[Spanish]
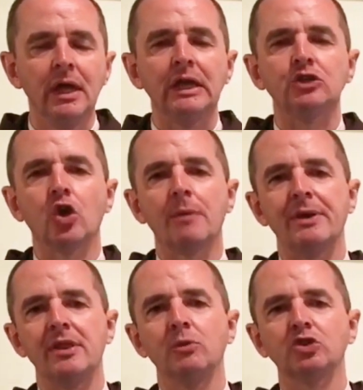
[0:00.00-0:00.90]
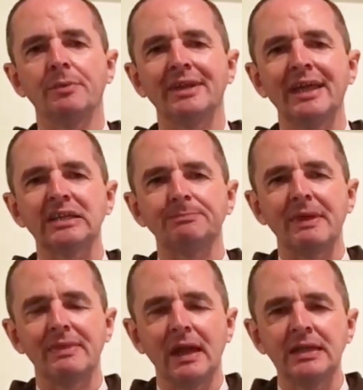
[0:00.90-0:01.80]
Es lo que pedimos de manera
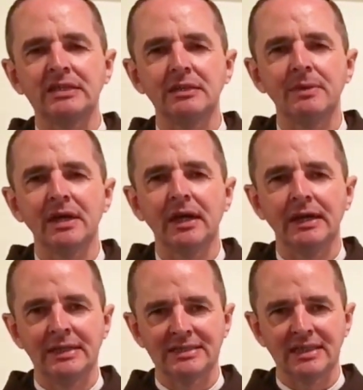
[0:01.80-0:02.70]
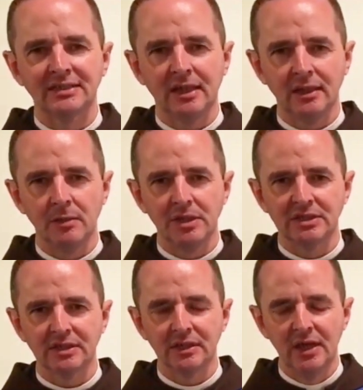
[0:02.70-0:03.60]
especialísima en esta Santa Mesa.
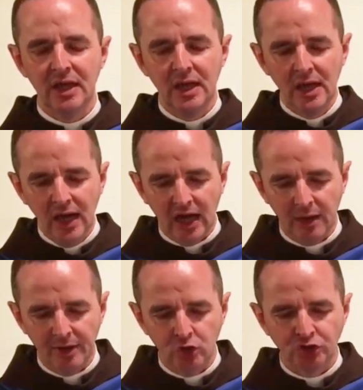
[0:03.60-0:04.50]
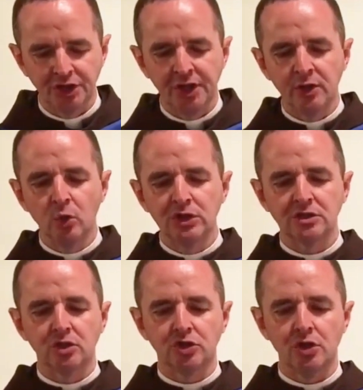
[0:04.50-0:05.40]
Alabado sea
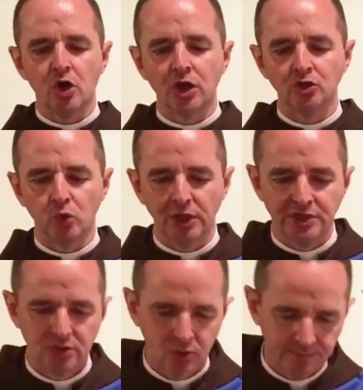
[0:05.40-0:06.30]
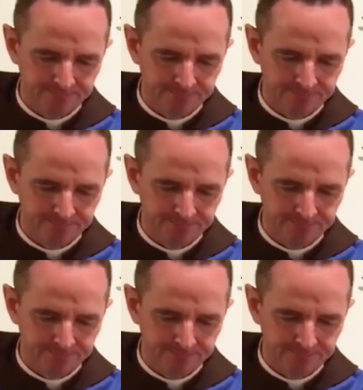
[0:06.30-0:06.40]
nuestro Señor Jesucristo.